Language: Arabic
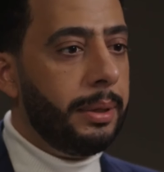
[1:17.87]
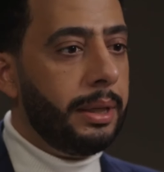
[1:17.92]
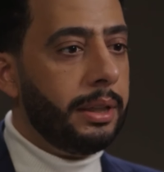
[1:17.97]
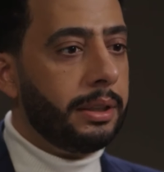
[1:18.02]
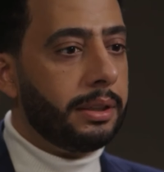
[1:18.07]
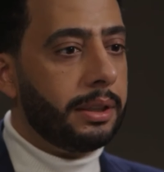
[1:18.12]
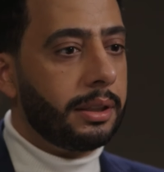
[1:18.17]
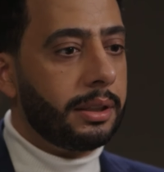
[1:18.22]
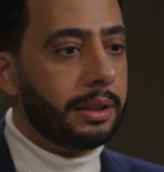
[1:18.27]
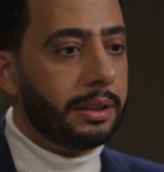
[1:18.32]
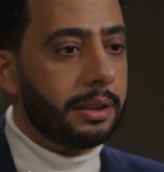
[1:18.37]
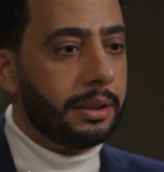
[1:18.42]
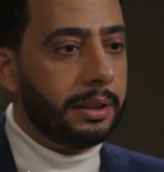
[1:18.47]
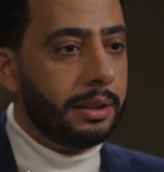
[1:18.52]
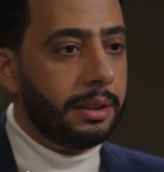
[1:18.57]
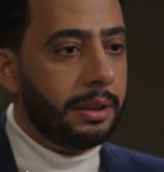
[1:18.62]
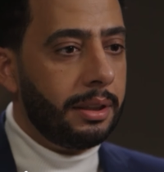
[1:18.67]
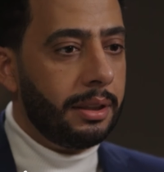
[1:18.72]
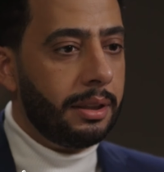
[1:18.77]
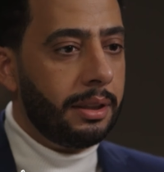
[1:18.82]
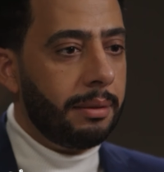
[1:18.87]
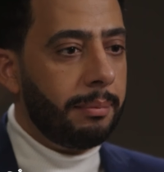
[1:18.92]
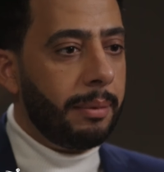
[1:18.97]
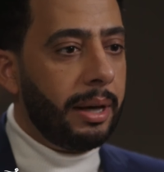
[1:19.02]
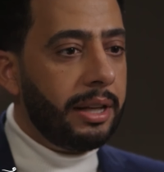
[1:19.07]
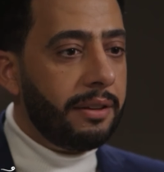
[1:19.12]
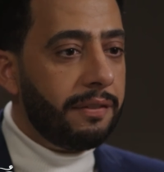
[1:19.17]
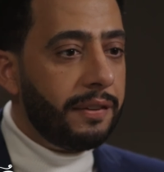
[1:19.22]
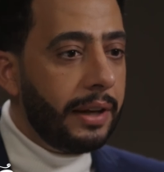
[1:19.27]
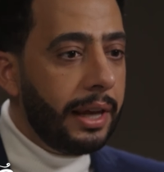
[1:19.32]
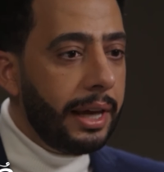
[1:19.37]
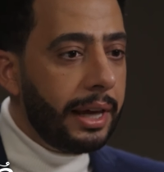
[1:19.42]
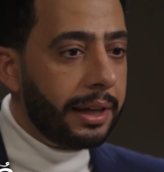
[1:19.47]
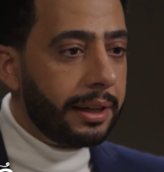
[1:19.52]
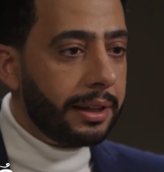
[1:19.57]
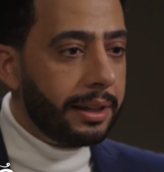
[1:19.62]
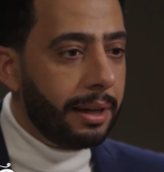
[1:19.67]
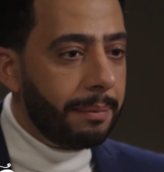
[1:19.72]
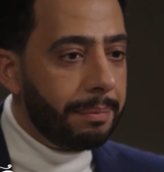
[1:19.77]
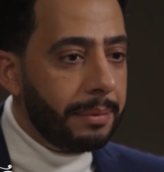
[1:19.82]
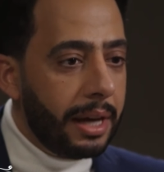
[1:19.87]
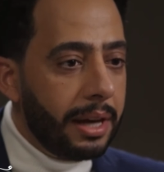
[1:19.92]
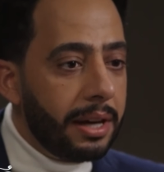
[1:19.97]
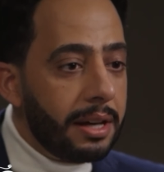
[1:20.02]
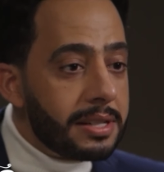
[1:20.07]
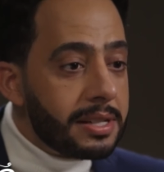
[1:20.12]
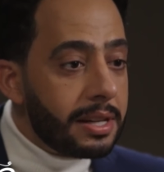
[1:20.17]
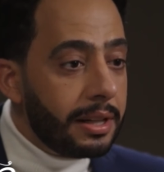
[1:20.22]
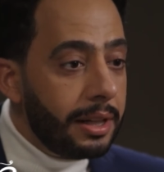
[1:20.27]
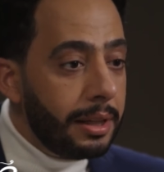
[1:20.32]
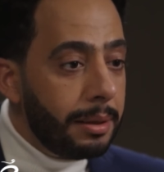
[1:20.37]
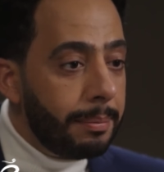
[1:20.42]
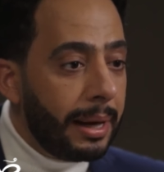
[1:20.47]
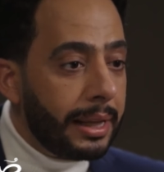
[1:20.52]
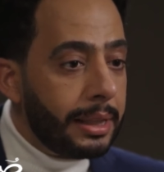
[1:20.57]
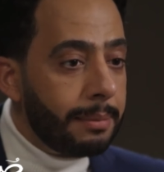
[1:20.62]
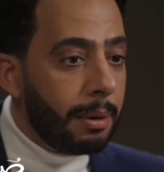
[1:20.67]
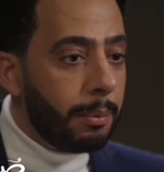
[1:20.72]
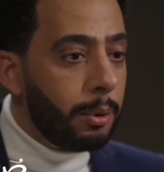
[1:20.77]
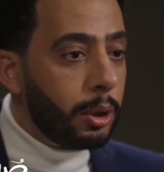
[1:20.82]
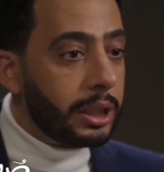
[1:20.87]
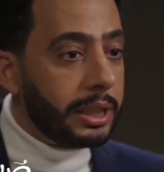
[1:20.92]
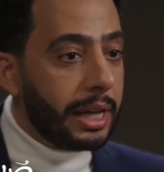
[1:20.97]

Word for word: بيتك ما احنا في الاخر يا ابني هيحصل ايه بعد ما ابوك